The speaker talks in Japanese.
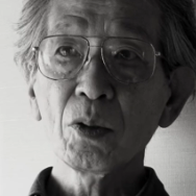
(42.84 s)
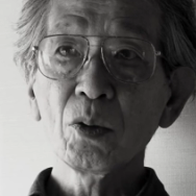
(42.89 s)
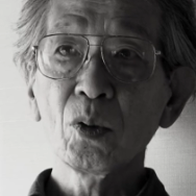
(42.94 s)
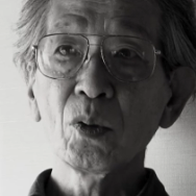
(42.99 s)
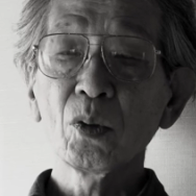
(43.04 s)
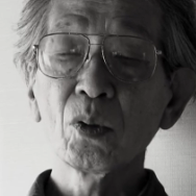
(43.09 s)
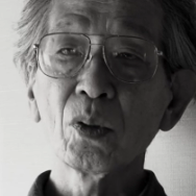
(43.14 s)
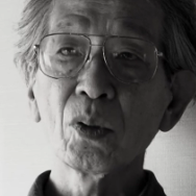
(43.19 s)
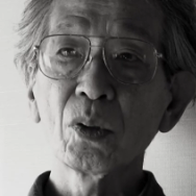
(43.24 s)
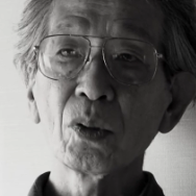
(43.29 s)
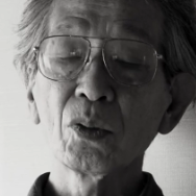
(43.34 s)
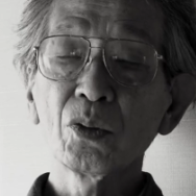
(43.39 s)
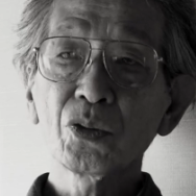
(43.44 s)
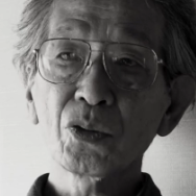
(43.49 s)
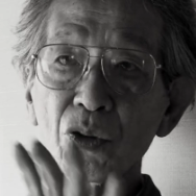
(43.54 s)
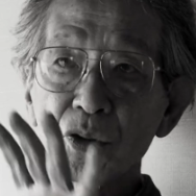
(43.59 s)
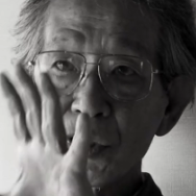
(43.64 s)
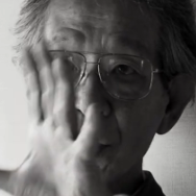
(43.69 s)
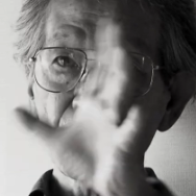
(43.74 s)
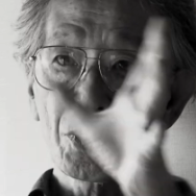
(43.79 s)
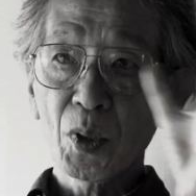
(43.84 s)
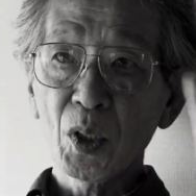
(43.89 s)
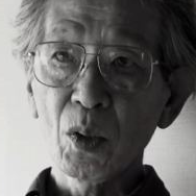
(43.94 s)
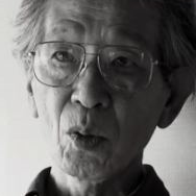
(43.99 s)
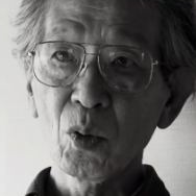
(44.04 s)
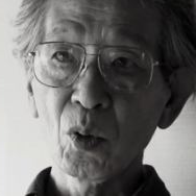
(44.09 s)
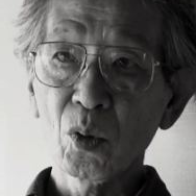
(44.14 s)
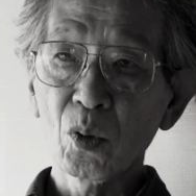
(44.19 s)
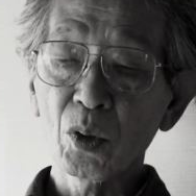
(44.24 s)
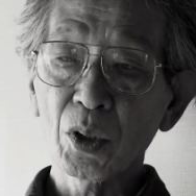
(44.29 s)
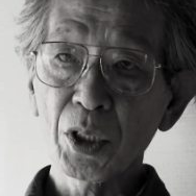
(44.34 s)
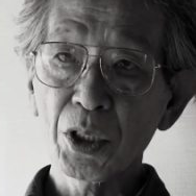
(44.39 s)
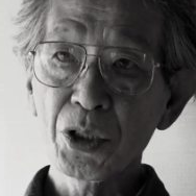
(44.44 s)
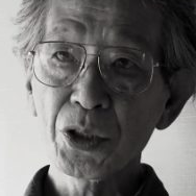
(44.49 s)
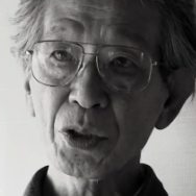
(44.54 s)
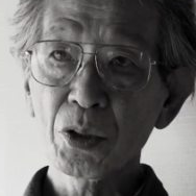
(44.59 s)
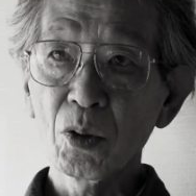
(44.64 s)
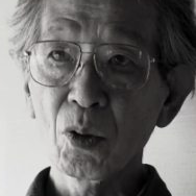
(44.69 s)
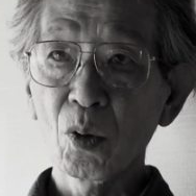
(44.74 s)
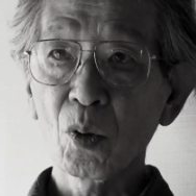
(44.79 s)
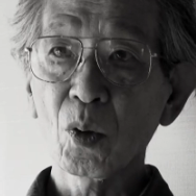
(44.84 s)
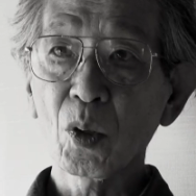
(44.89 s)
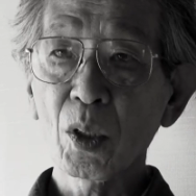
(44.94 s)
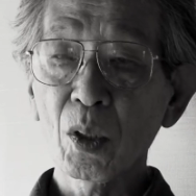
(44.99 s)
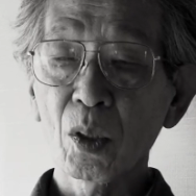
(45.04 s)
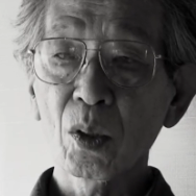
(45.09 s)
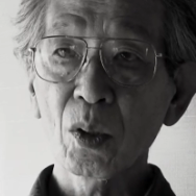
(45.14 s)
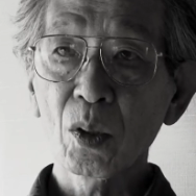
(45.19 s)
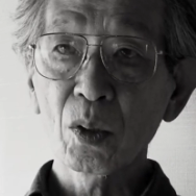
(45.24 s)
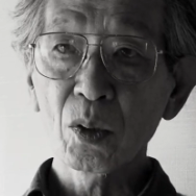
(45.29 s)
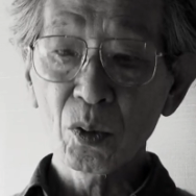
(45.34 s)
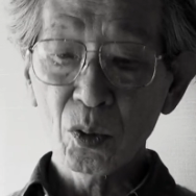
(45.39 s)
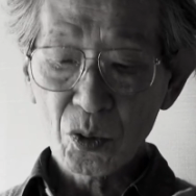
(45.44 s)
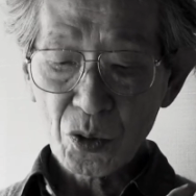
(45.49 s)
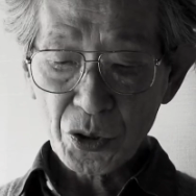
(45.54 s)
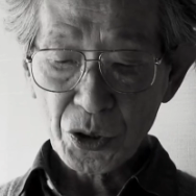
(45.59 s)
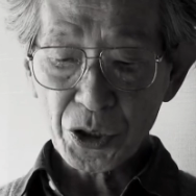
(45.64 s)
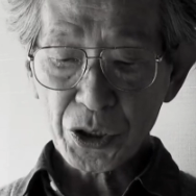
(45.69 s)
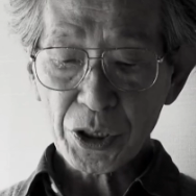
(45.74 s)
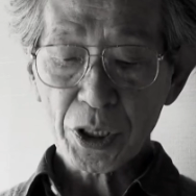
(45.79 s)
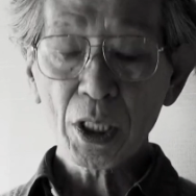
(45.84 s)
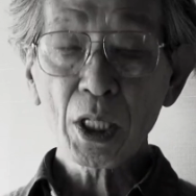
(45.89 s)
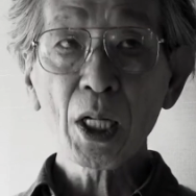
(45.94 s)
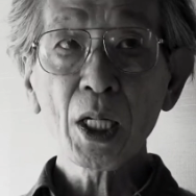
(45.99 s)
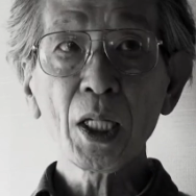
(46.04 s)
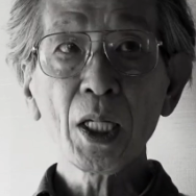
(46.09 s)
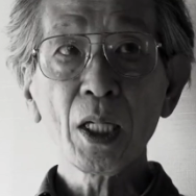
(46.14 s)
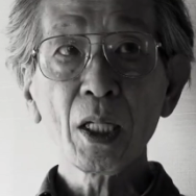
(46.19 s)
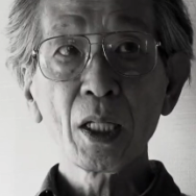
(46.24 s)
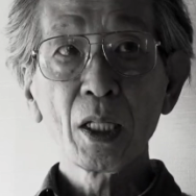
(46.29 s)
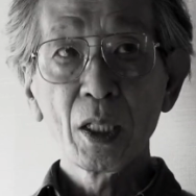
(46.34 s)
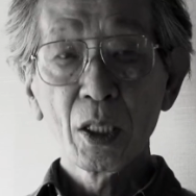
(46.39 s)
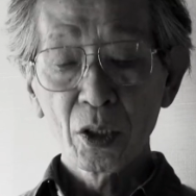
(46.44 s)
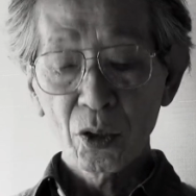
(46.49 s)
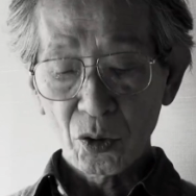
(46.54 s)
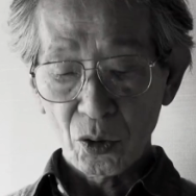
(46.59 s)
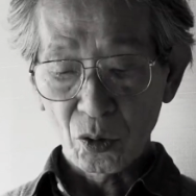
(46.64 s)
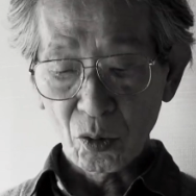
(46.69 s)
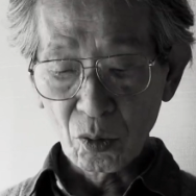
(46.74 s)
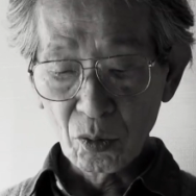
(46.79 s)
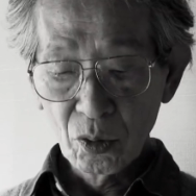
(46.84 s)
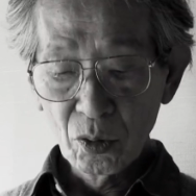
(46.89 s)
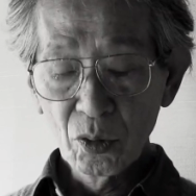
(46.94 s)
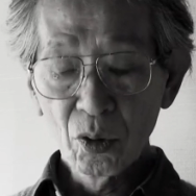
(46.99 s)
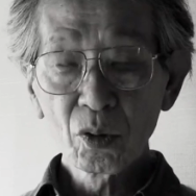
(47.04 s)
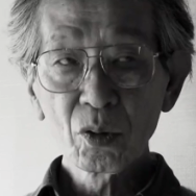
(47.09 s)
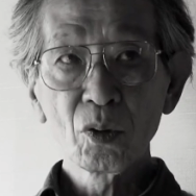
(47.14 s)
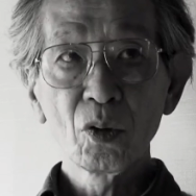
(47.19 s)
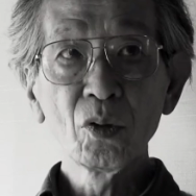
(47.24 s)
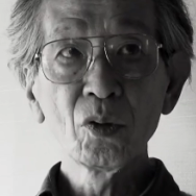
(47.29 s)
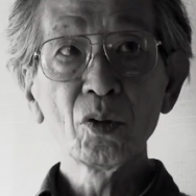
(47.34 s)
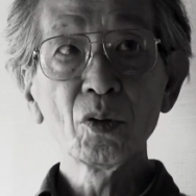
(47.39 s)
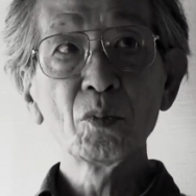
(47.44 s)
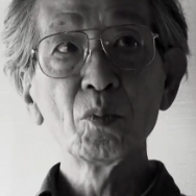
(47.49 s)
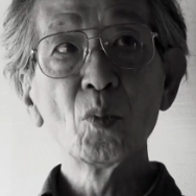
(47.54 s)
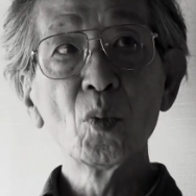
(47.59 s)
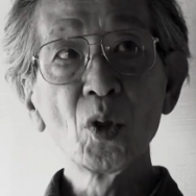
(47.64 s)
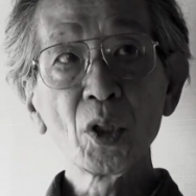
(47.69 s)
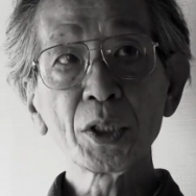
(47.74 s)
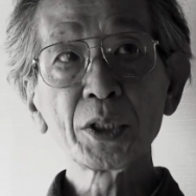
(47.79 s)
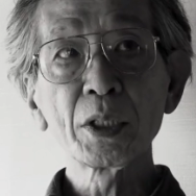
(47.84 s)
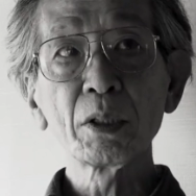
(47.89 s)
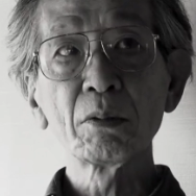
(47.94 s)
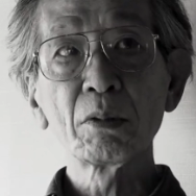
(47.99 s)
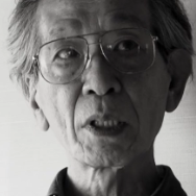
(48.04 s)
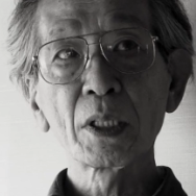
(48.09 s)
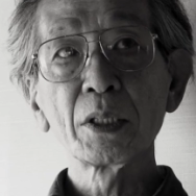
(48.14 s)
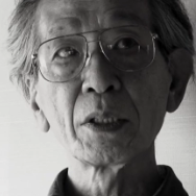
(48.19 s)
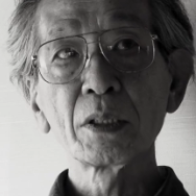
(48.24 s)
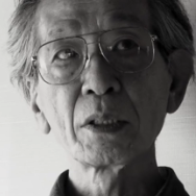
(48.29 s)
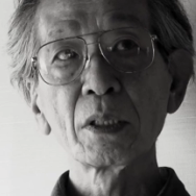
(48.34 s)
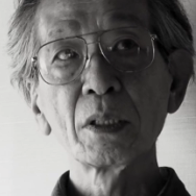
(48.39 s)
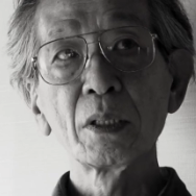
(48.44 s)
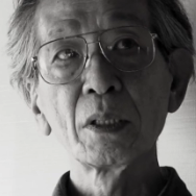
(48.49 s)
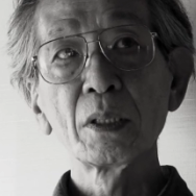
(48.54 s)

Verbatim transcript: 炉福島の原子炉の下へどんどんどんどん漏れてるわけです